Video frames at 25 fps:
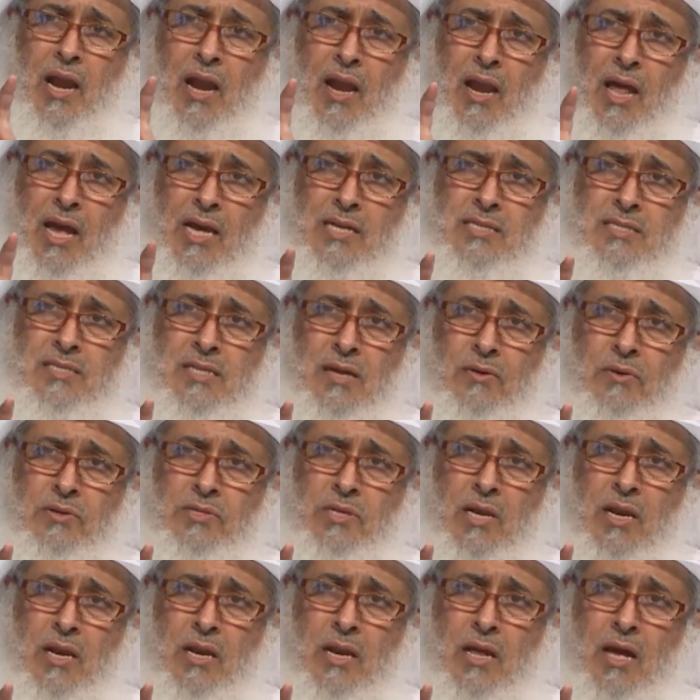الله عز
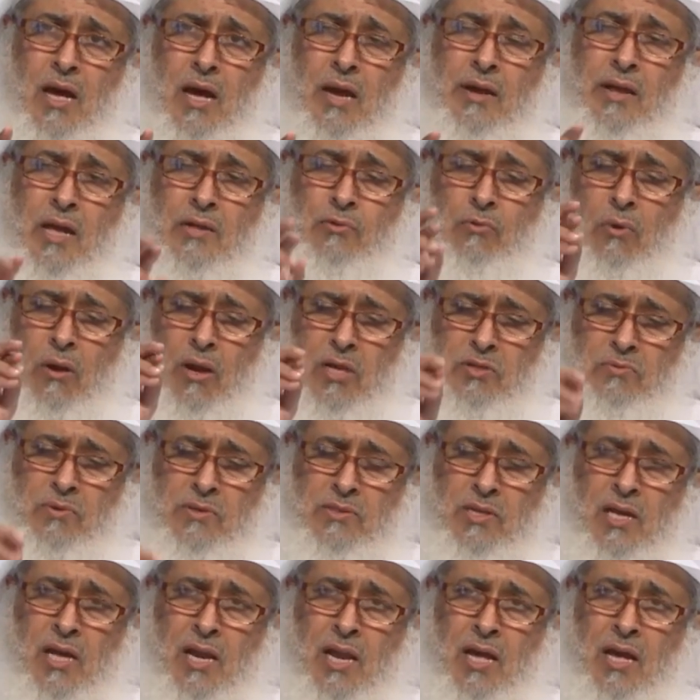وجل أن يدعو الله سبحانه
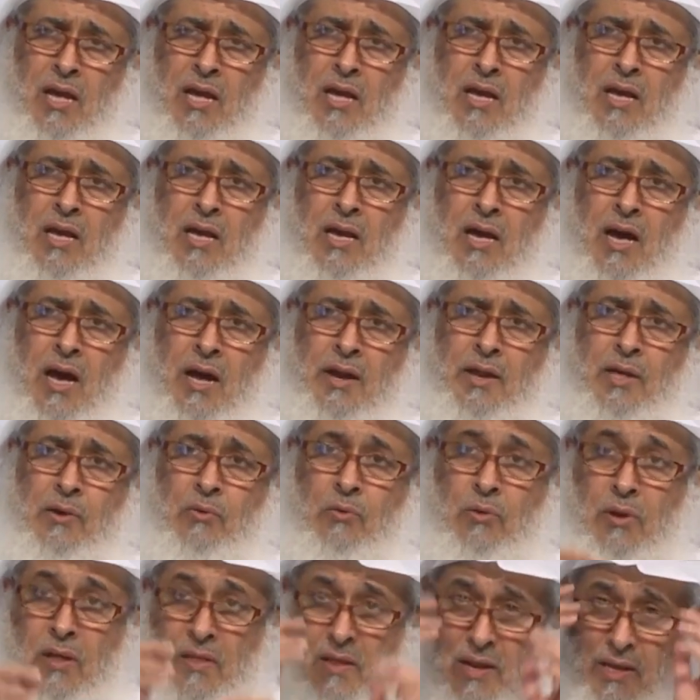وتعالى أن
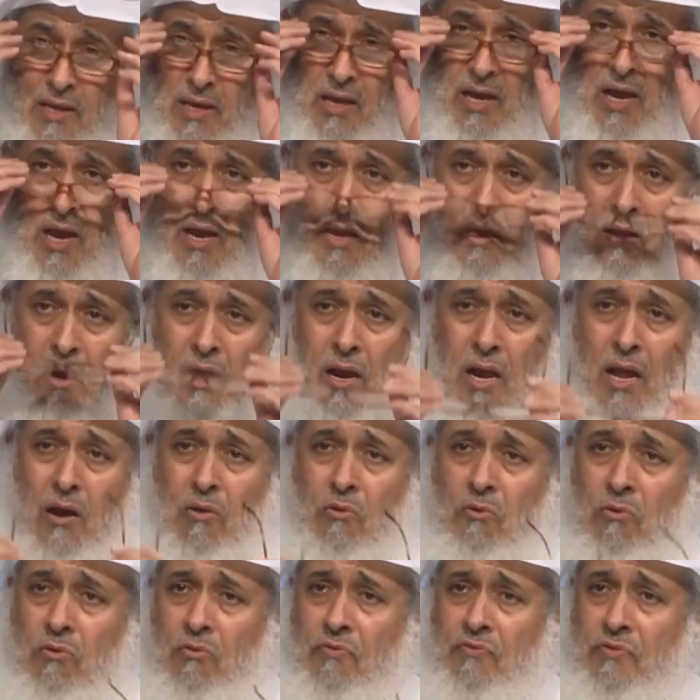يكون ذلك خيرا
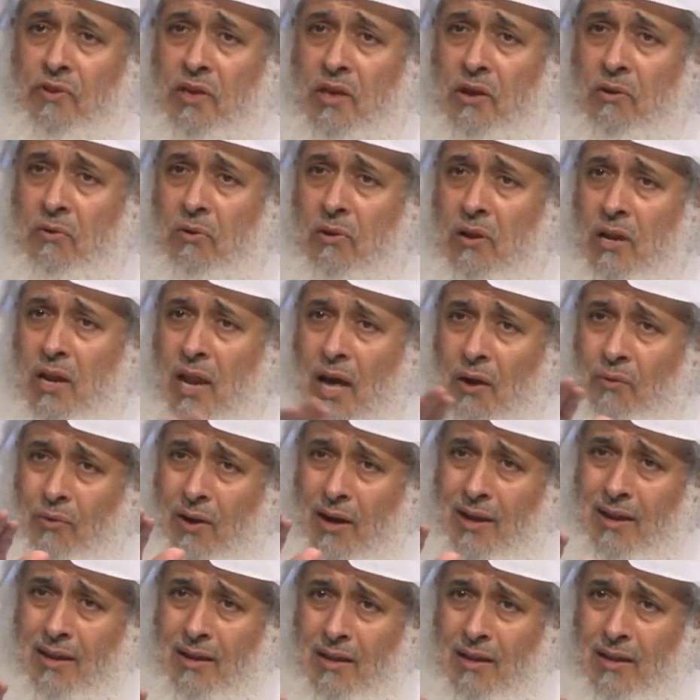له في كل الأحوال